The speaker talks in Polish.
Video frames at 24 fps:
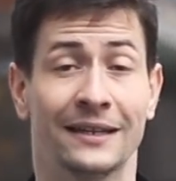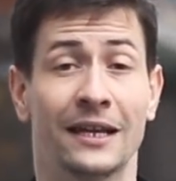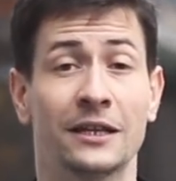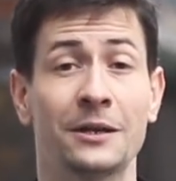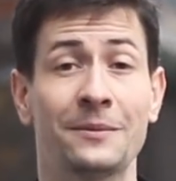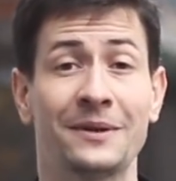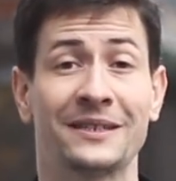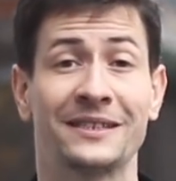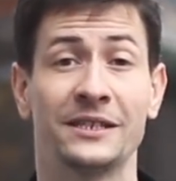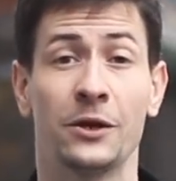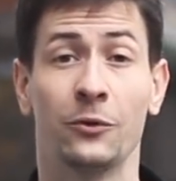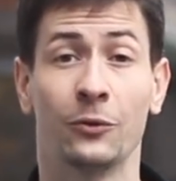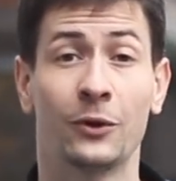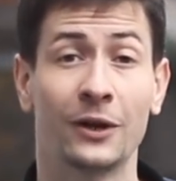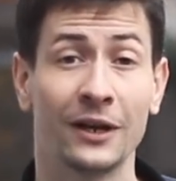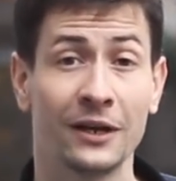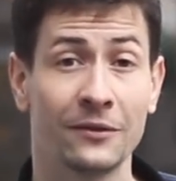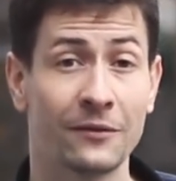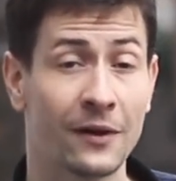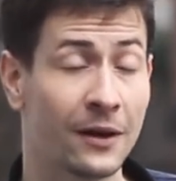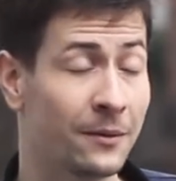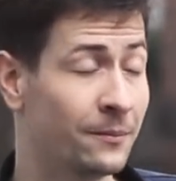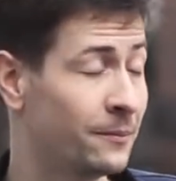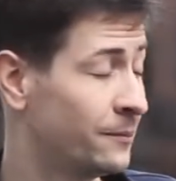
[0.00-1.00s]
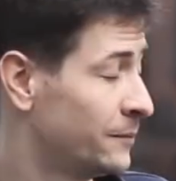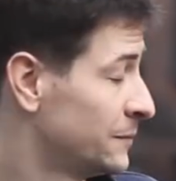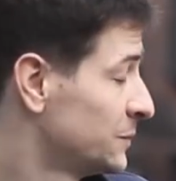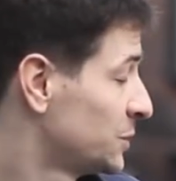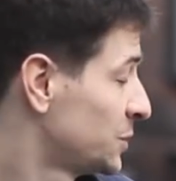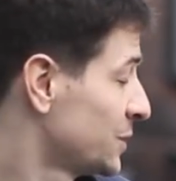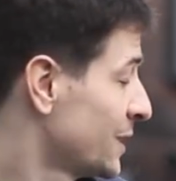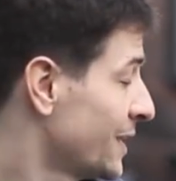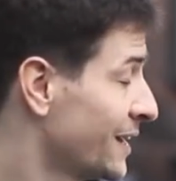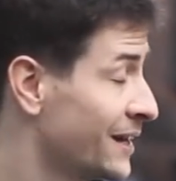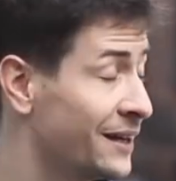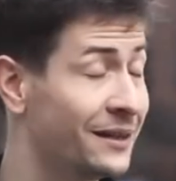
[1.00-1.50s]
Natomiast nie ukrywam,
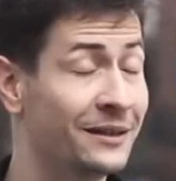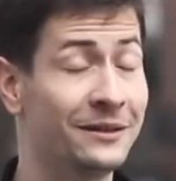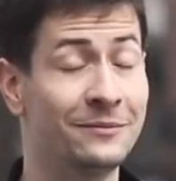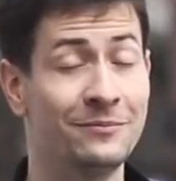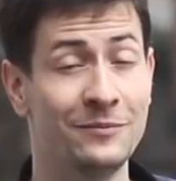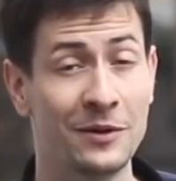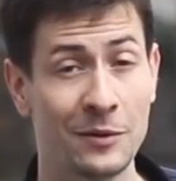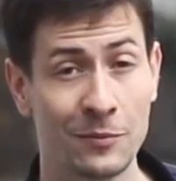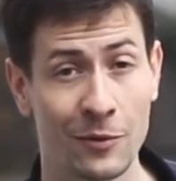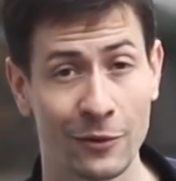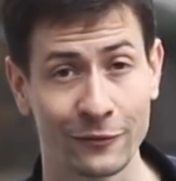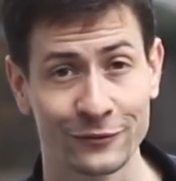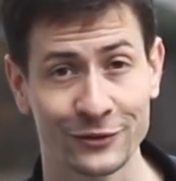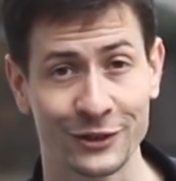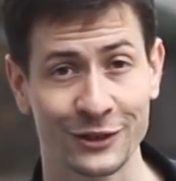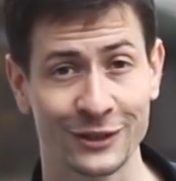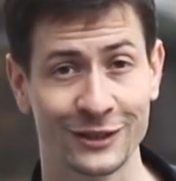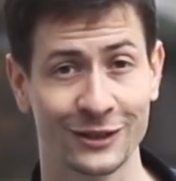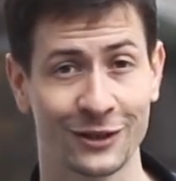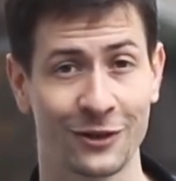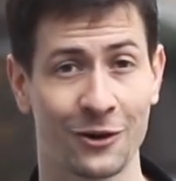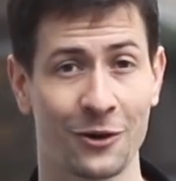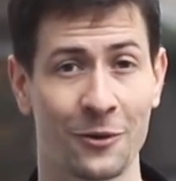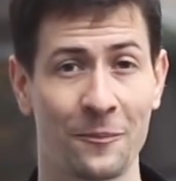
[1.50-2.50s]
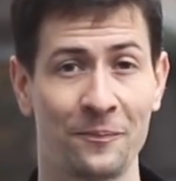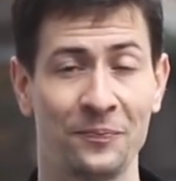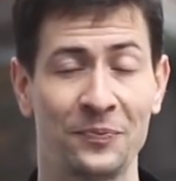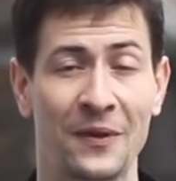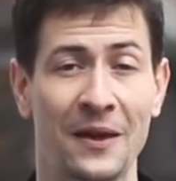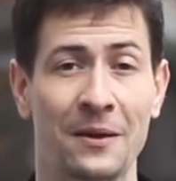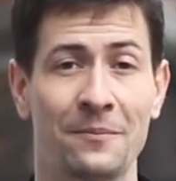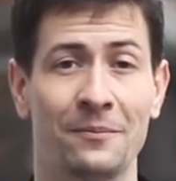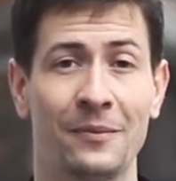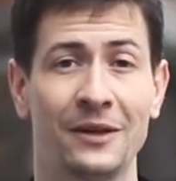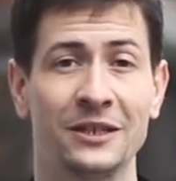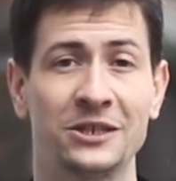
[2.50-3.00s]
że mimo wszystko
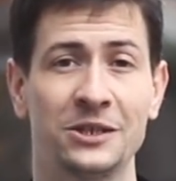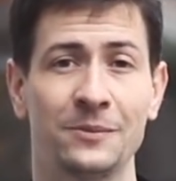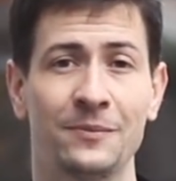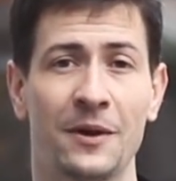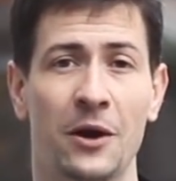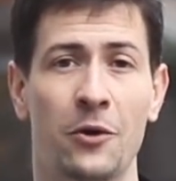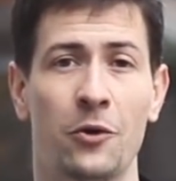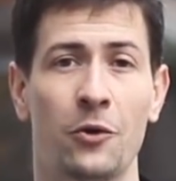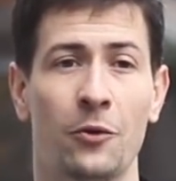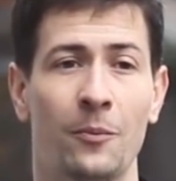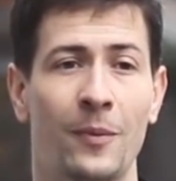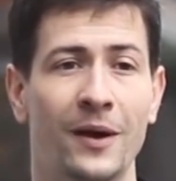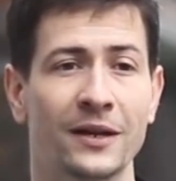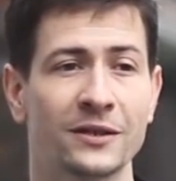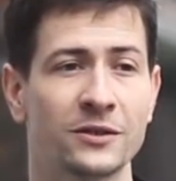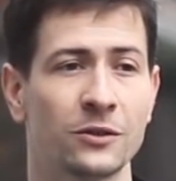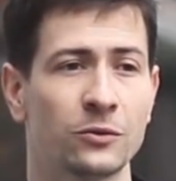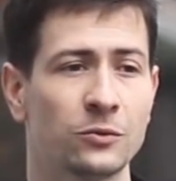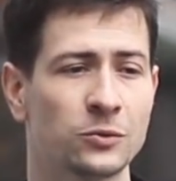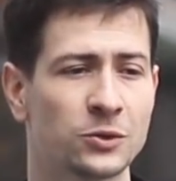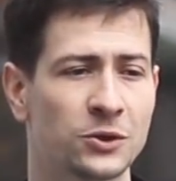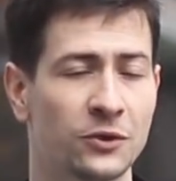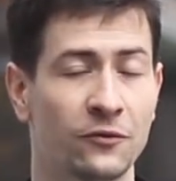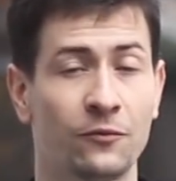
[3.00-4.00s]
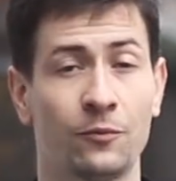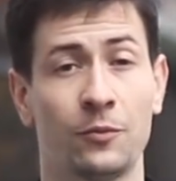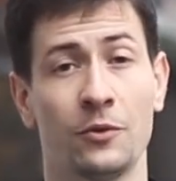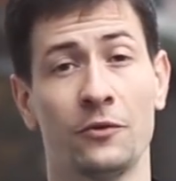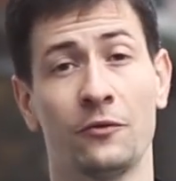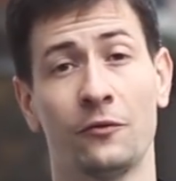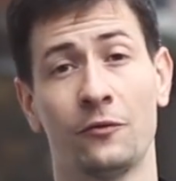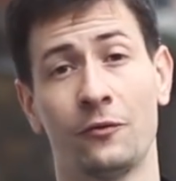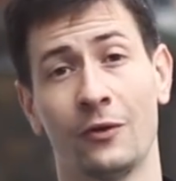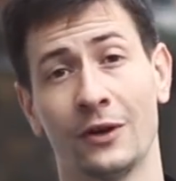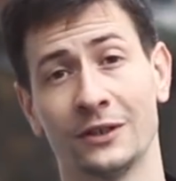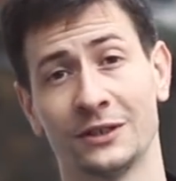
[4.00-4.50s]
będzie miało bardzo duży
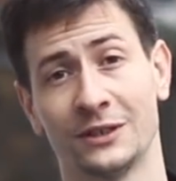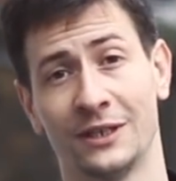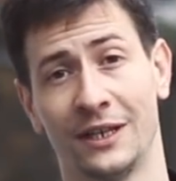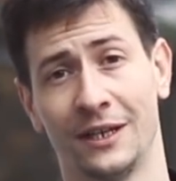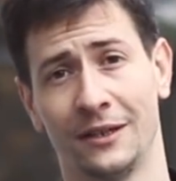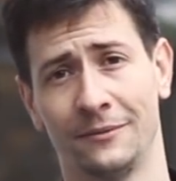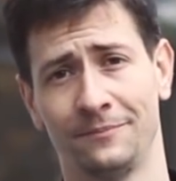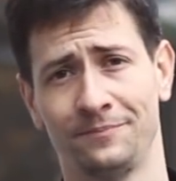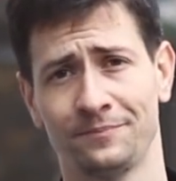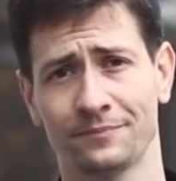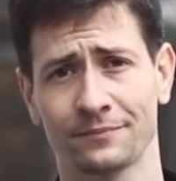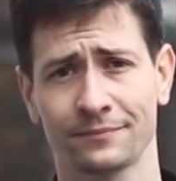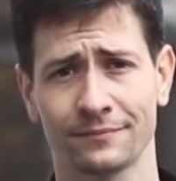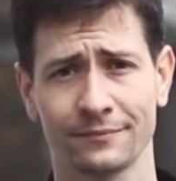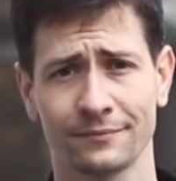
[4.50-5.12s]
wpływ właśnie